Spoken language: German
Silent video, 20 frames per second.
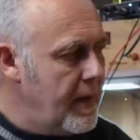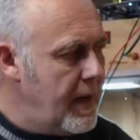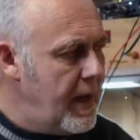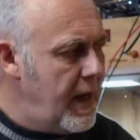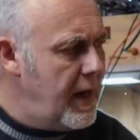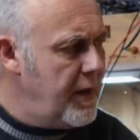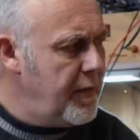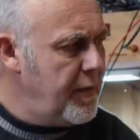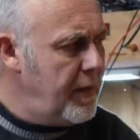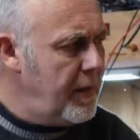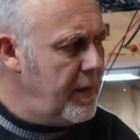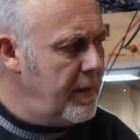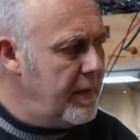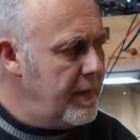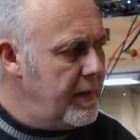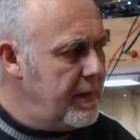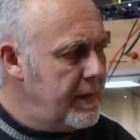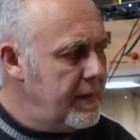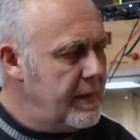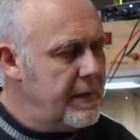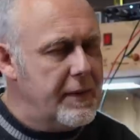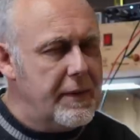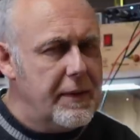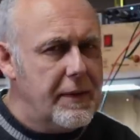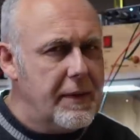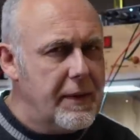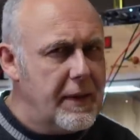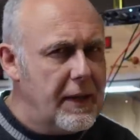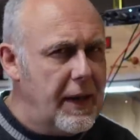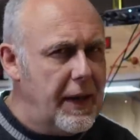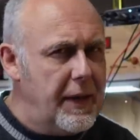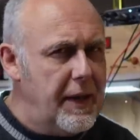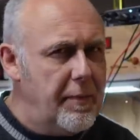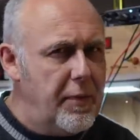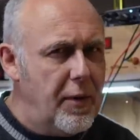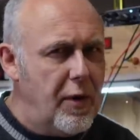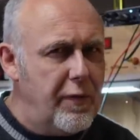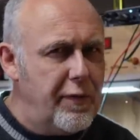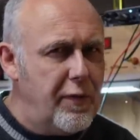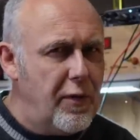Also kleine
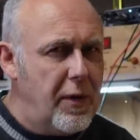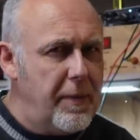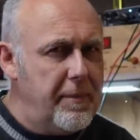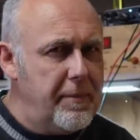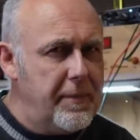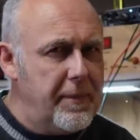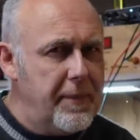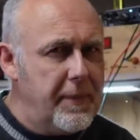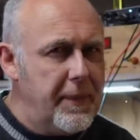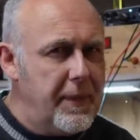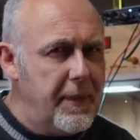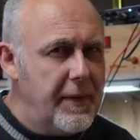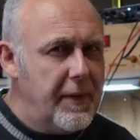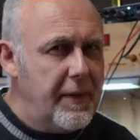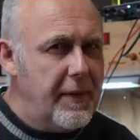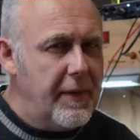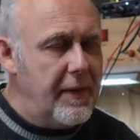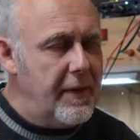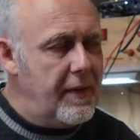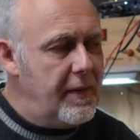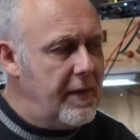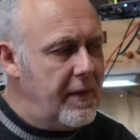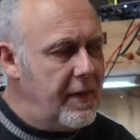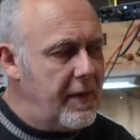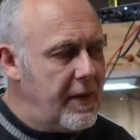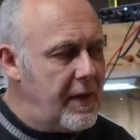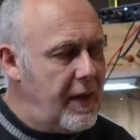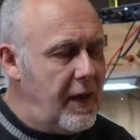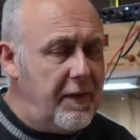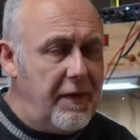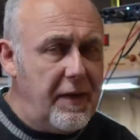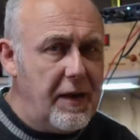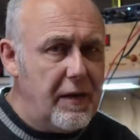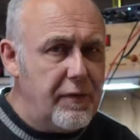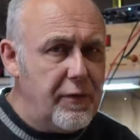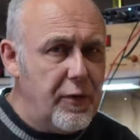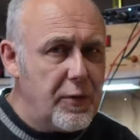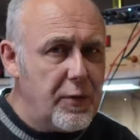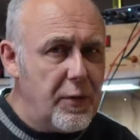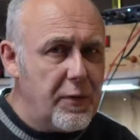Bauform,
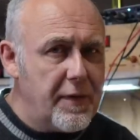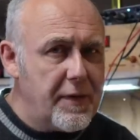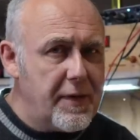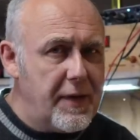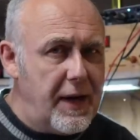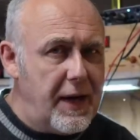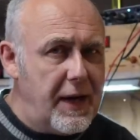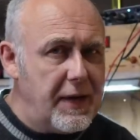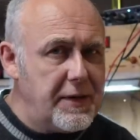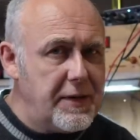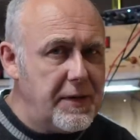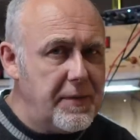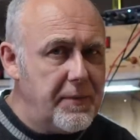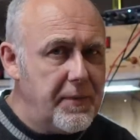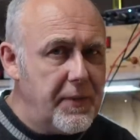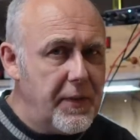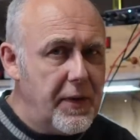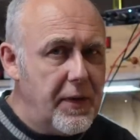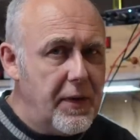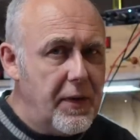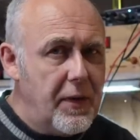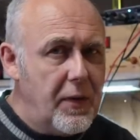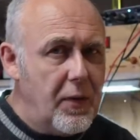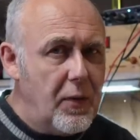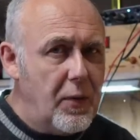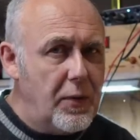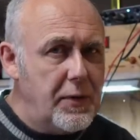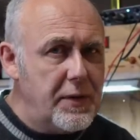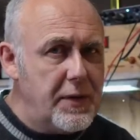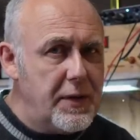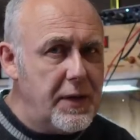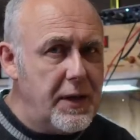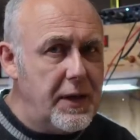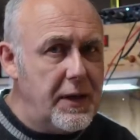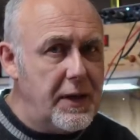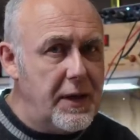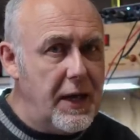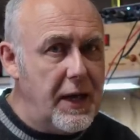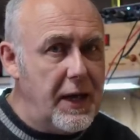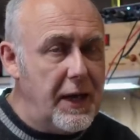riesiger Wirkungsgrad und
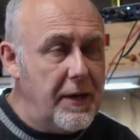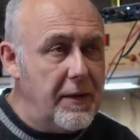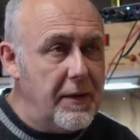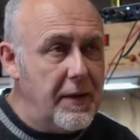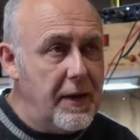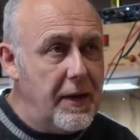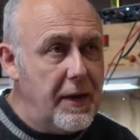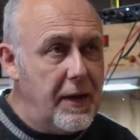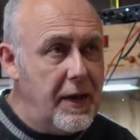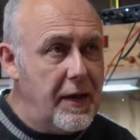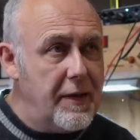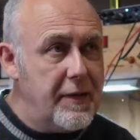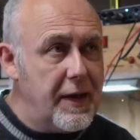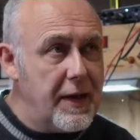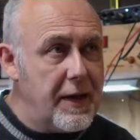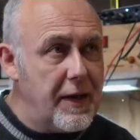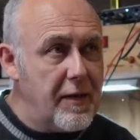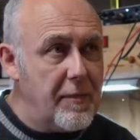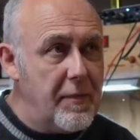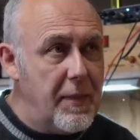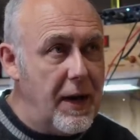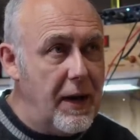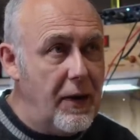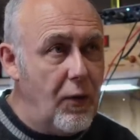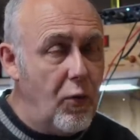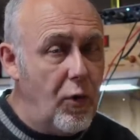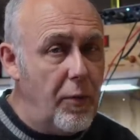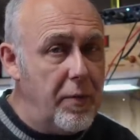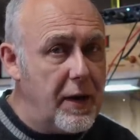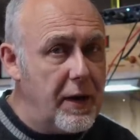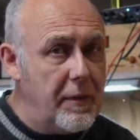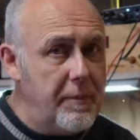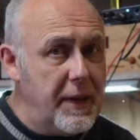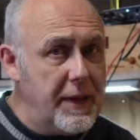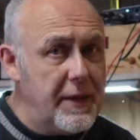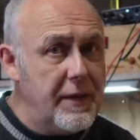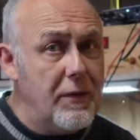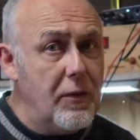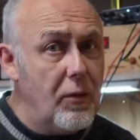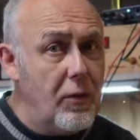in den, ich sage jetzt mal, oberen,
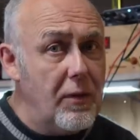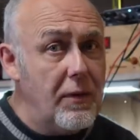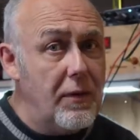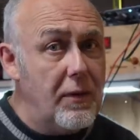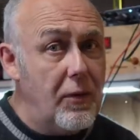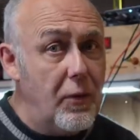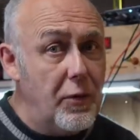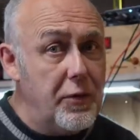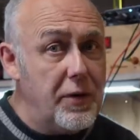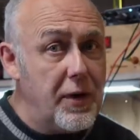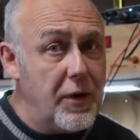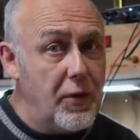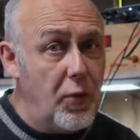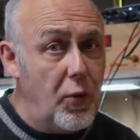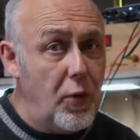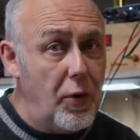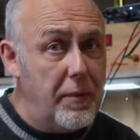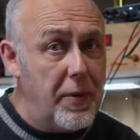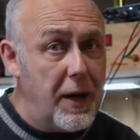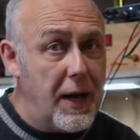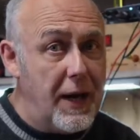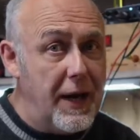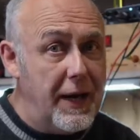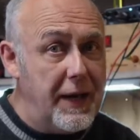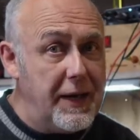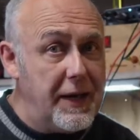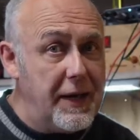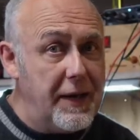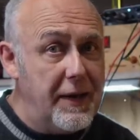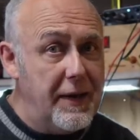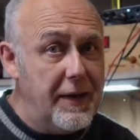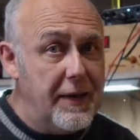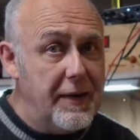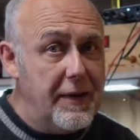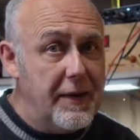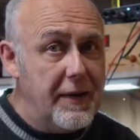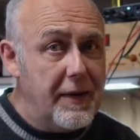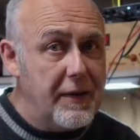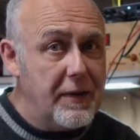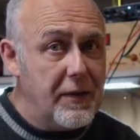mitten, äh, unteren Höhenbereich
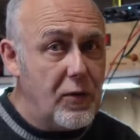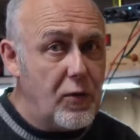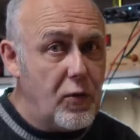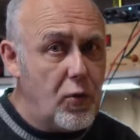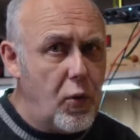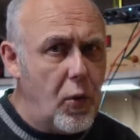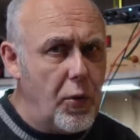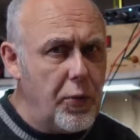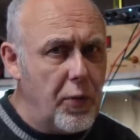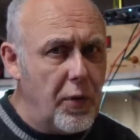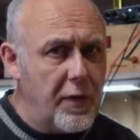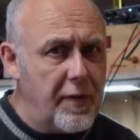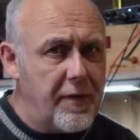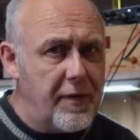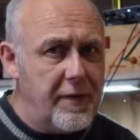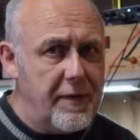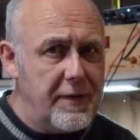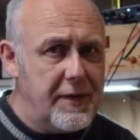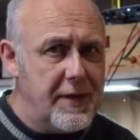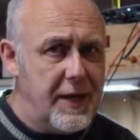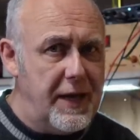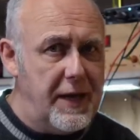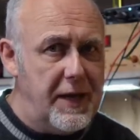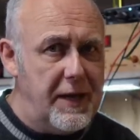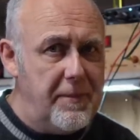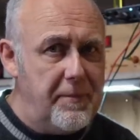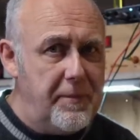ein Konusteil.